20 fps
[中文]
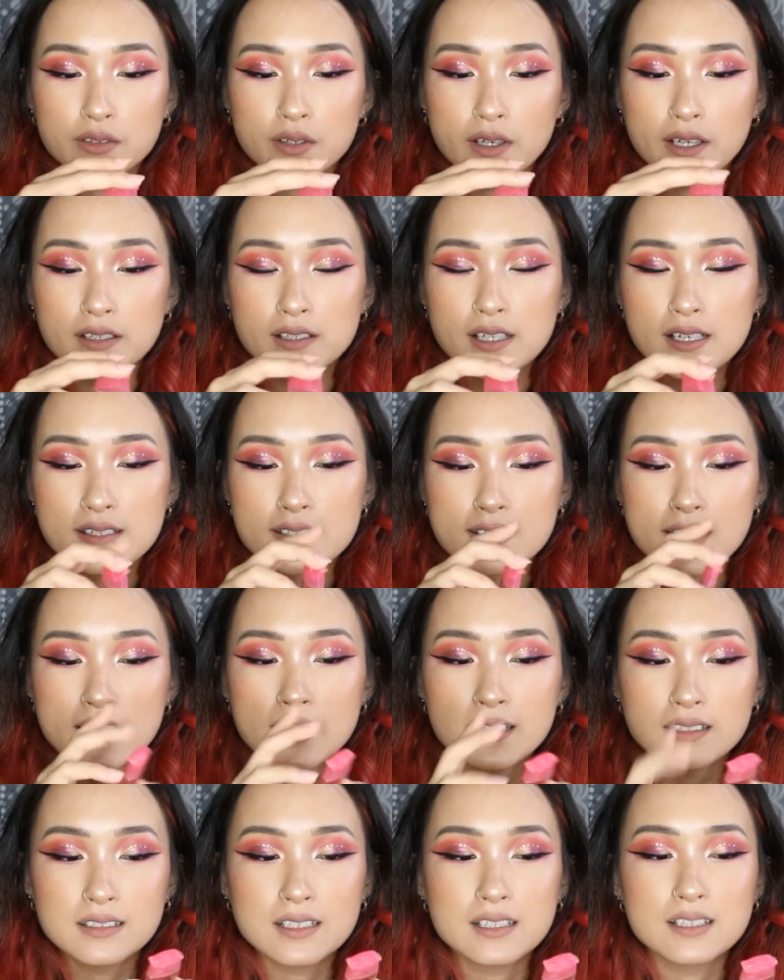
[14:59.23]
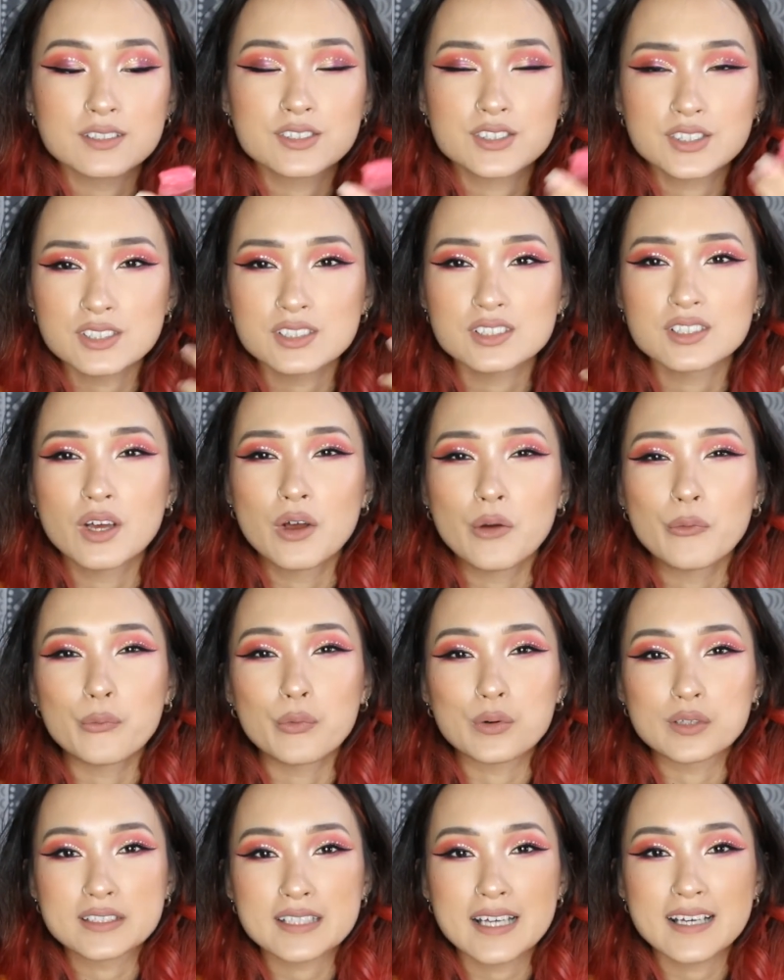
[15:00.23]
对，那这个呢是
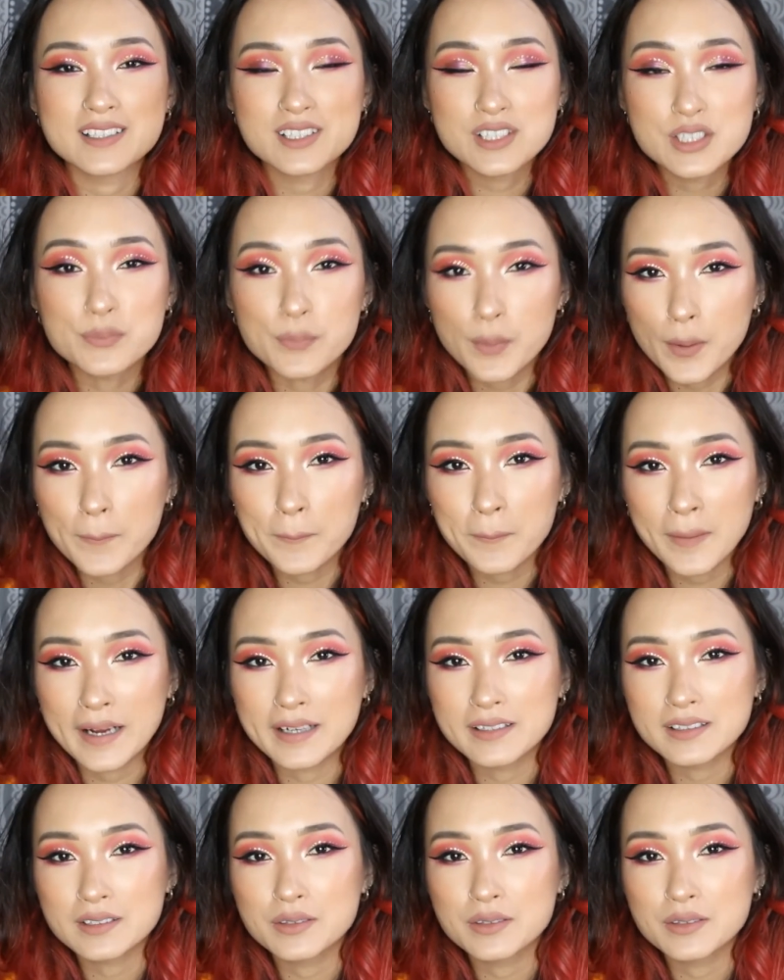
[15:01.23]
我在日本买的，